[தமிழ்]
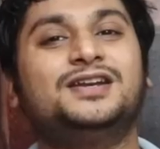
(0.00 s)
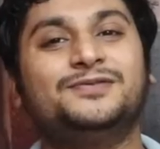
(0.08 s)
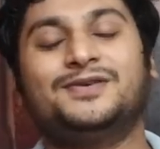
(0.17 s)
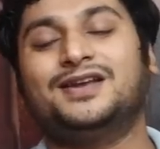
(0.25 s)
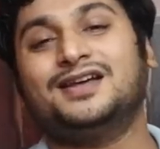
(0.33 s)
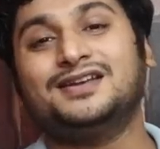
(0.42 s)
தேர்ட்டி
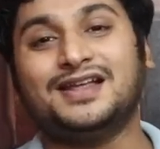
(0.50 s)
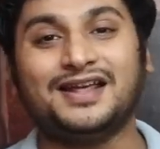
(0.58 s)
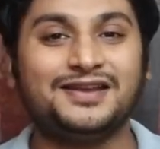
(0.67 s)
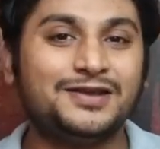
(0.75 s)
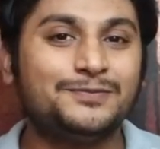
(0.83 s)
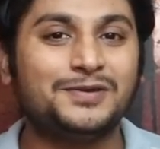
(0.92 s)
ஃபைவ்லாம்
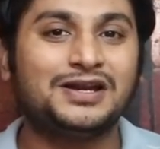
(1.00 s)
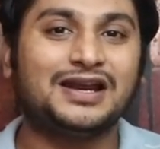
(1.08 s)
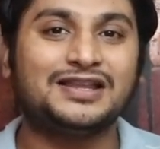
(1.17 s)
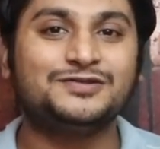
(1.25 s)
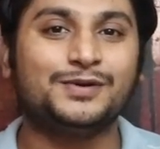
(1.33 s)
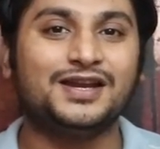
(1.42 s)
நிறைய பேர்
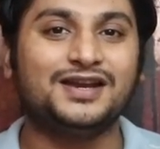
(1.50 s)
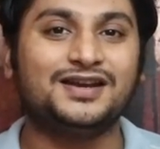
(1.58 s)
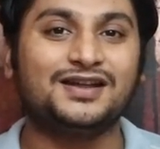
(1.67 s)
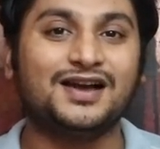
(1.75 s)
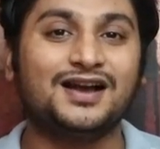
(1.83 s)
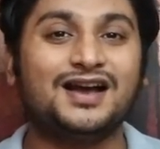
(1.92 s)
லான்ச்
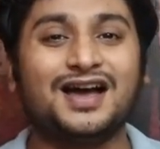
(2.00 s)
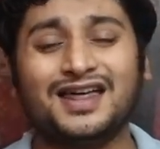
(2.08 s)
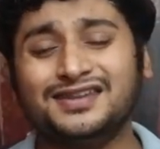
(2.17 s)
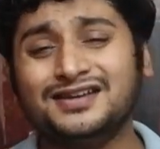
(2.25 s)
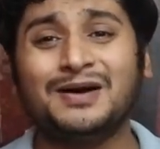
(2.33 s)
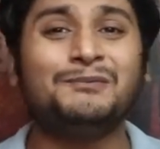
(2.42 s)
பண்ணிட்டு இருக்காங்க
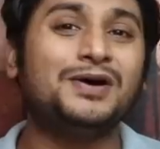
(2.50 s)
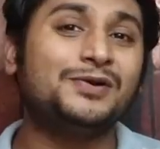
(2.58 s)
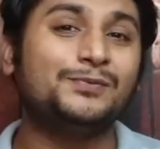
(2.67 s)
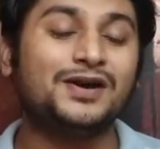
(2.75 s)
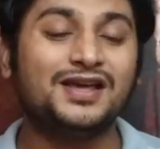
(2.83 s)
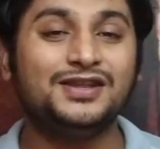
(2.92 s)
அது
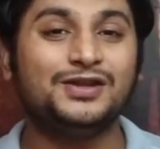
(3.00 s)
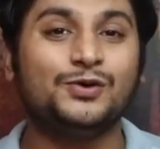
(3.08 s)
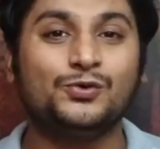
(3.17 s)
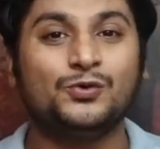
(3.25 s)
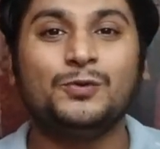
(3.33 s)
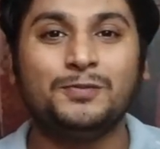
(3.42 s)
கம்பேர் பண்ணால் இது
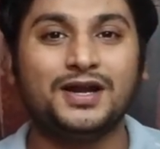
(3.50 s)
எவ்வளவோ